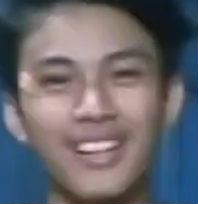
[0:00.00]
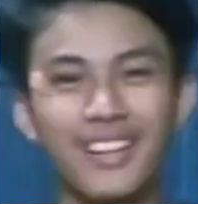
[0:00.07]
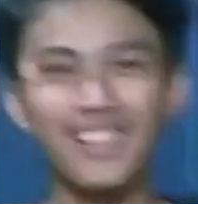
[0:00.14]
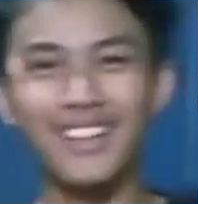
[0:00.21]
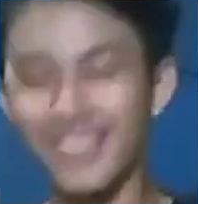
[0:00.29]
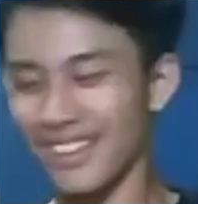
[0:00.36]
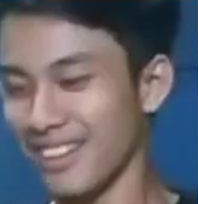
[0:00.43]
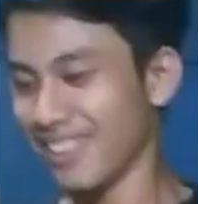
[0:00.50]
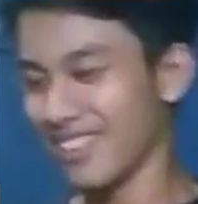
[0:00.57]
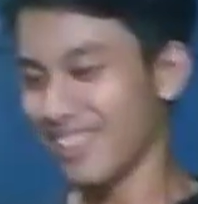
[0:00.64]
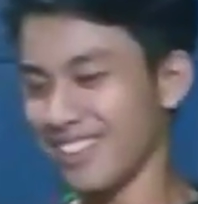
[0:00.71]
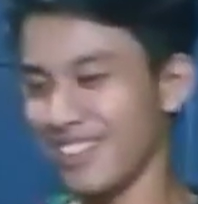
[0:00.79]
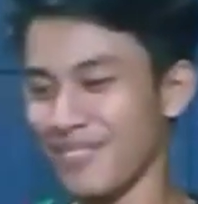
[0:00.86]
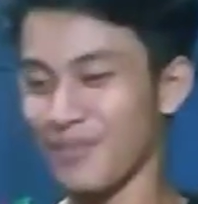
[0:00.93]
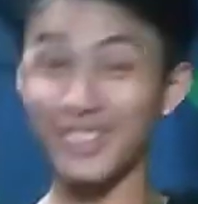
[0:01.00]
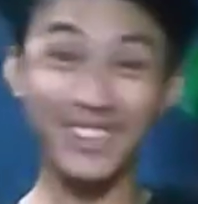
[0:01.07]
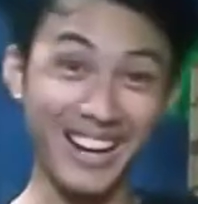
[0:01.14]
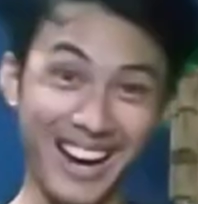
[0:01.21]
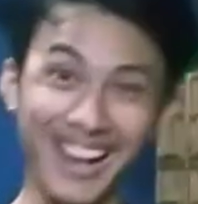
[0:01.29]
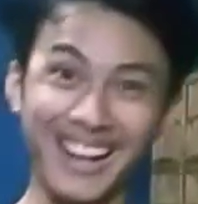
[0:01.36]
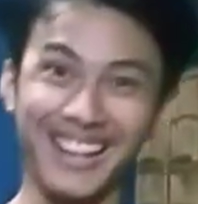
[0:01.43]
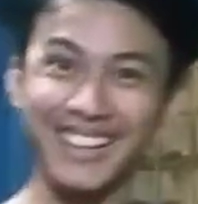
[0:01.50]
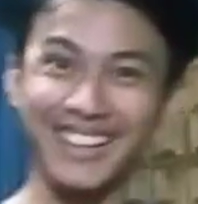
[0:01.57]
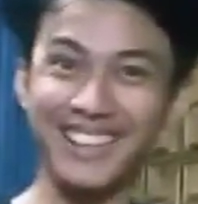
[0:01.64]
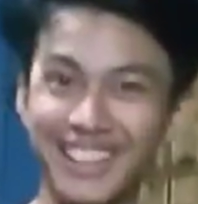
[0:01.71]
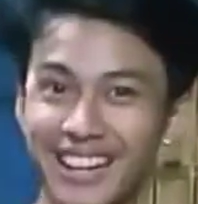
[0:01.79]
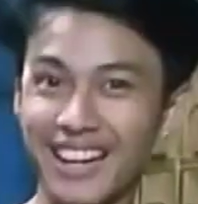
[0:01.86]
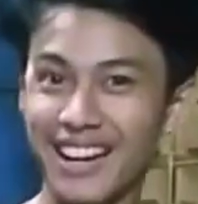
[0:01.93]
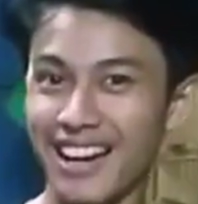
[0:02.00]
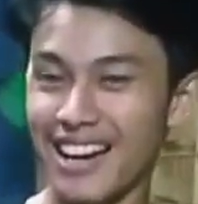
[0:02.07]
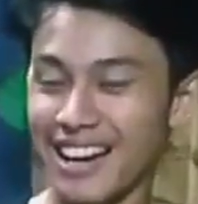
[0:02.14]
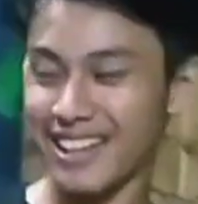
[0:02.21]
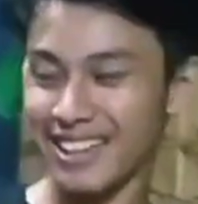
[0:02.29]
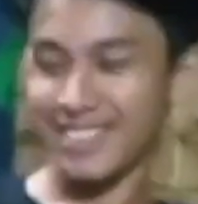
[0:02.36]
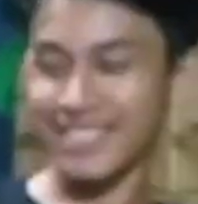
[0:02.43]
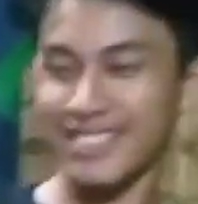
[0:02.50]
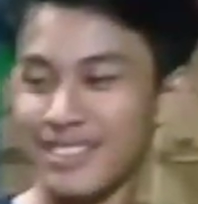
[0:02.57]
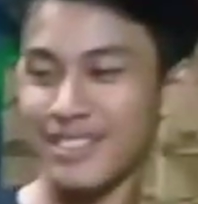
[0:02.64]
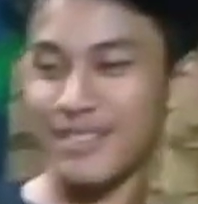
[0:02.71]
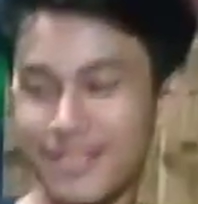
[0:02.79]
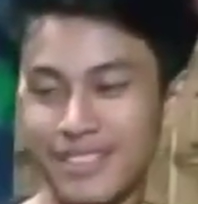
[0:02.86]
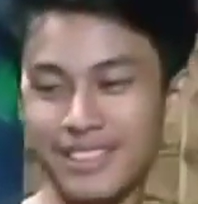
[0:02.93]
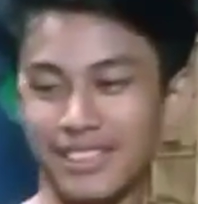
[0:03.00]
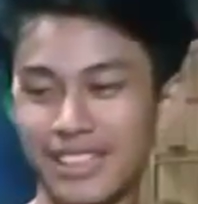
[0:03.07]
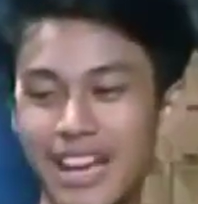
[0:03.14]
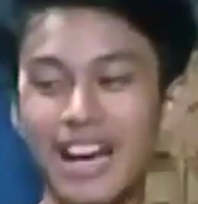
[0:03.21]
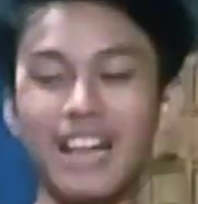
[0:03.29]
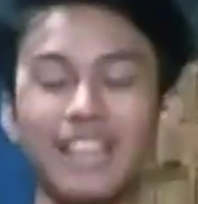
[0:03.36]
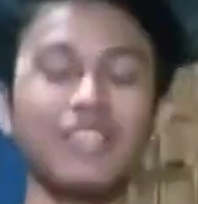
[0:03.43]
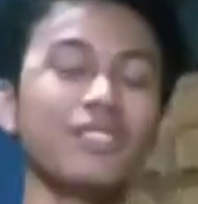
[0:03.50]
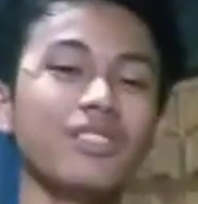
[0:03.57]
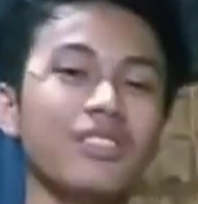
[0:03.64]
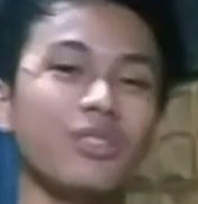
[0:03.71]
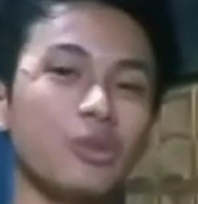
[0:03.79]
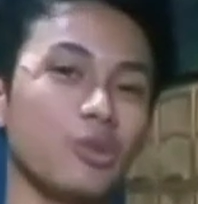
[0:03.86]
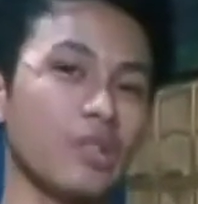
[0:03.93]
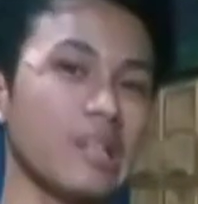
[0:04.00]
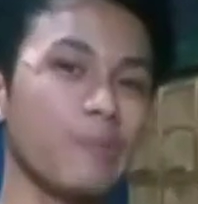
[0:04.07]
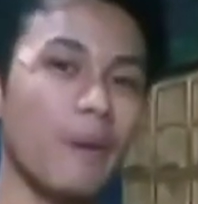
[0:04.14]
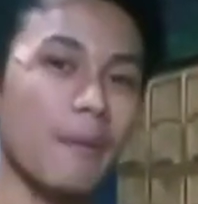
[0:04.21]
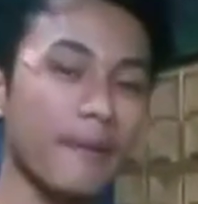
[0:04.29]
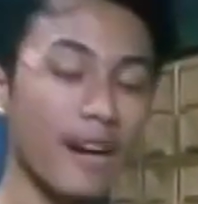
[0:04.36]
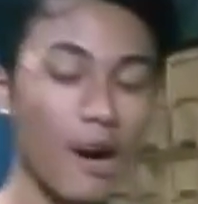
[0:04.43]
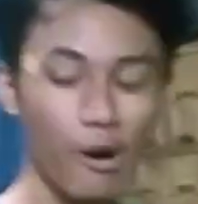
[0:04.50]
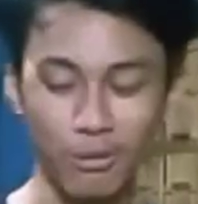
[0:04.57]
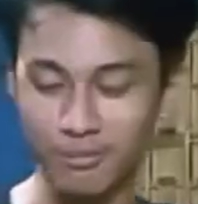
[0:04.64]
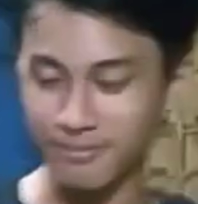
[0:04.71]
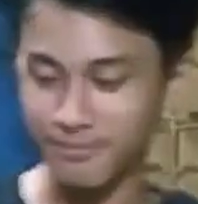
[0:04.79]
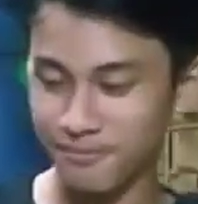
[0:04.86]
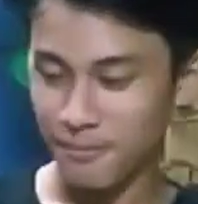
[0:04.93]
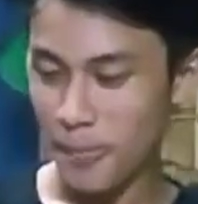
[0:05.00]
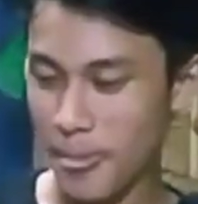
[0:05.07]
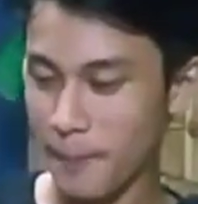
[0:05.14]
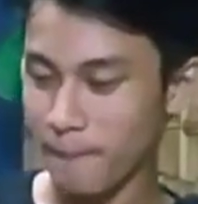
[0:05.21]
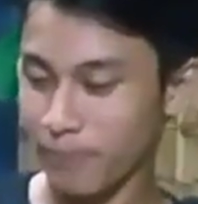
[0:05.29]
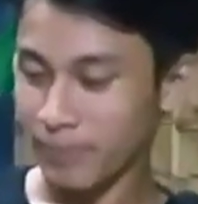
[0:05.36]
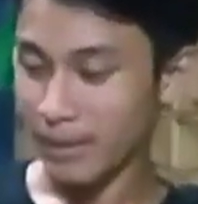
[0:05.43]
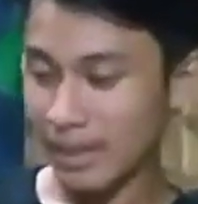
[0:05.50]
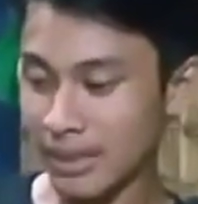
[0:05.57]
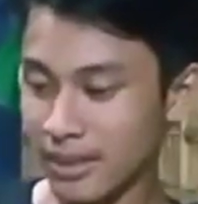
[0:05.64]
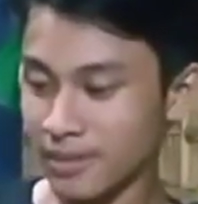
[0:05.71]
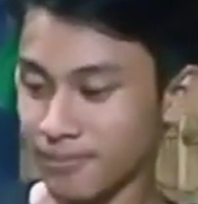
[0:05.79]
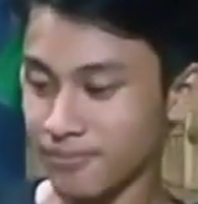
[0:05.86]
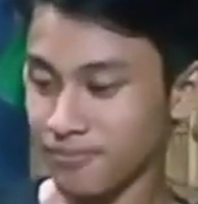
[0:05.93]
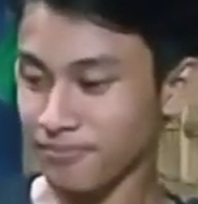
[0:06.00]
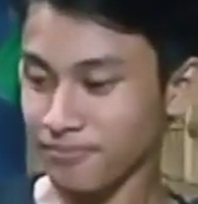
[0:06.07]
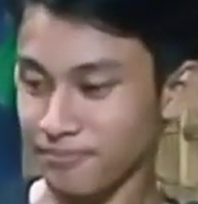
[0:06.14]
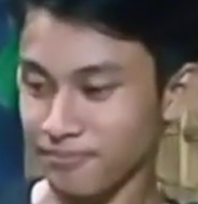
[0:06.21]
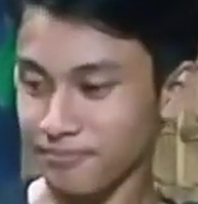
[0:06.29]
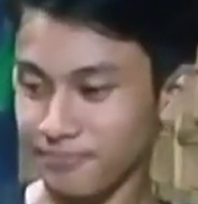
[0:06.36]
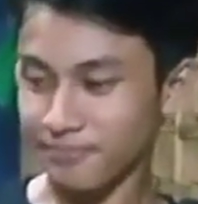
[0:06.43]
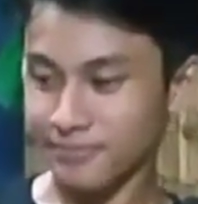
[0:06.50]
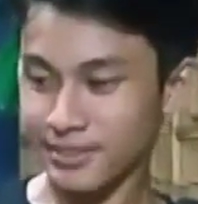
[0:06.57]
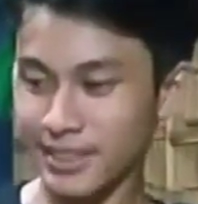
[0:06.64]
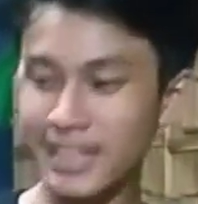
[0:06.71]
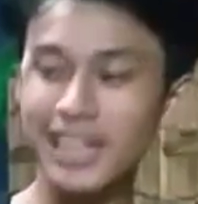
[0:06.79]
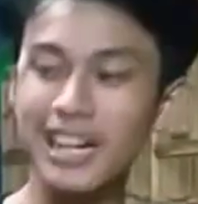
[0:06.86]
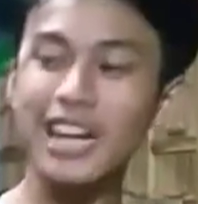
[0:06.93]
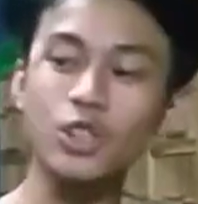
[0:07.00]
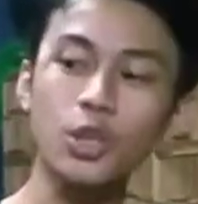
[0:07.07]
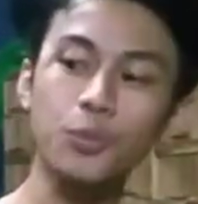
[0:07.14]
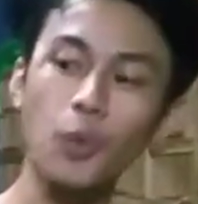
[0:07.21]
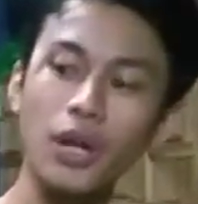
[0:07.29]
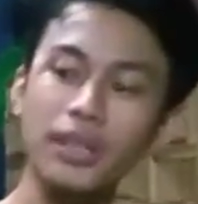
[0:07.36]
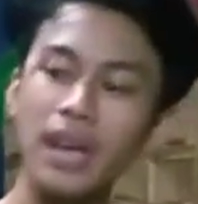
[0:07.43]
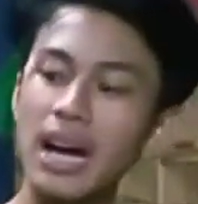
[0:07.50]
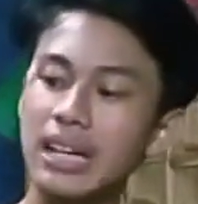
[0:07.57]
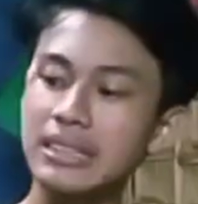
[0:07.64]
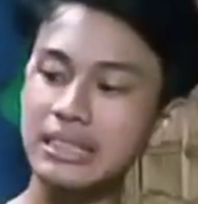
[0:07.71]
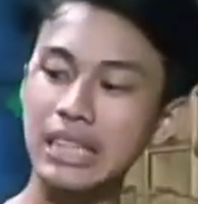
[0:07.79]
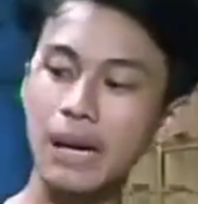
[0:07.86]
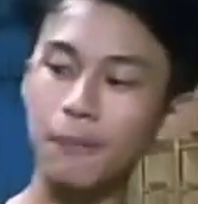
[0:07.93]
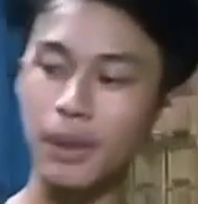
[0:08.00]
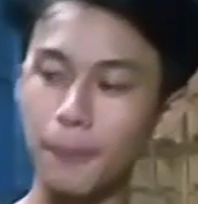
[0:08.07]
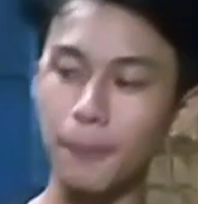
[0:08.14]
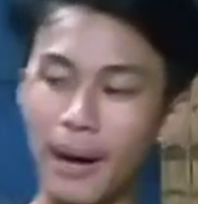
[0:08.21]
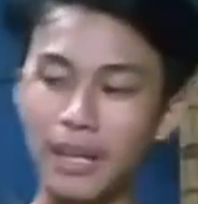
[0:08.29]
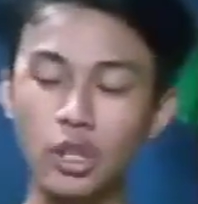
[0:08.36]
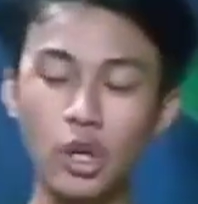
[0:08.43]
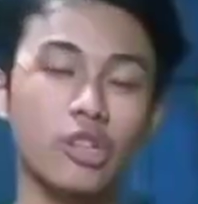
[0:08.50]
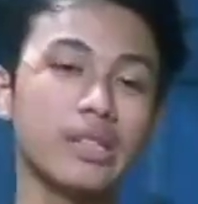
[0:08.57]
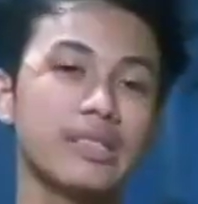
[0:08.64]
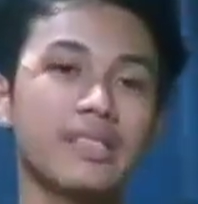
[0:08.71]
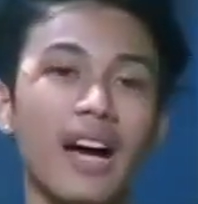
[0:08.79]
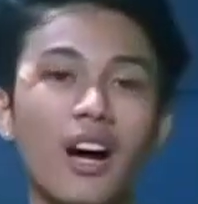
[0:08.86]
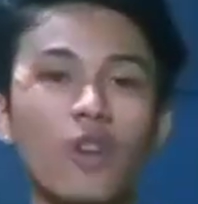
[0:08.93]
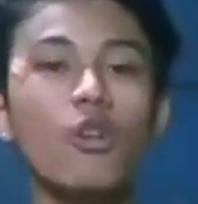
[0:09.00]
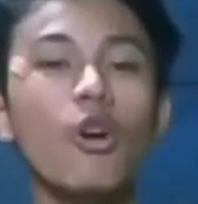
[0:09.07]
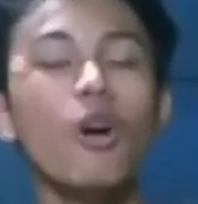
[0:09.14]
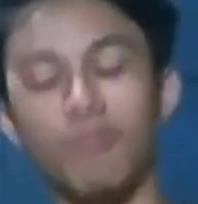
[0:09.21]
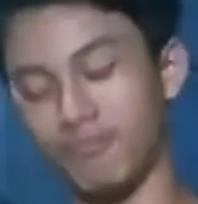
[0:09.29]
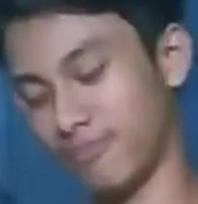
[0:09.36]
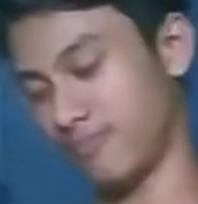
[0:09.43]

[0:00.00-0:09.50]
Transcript: ya betul betul ya ini itu untuk yang di Palmerah ya bos ya itu untuk yang di Palmerah ini buat yang ini lanjut buat yang siap dipantau di Cakung kok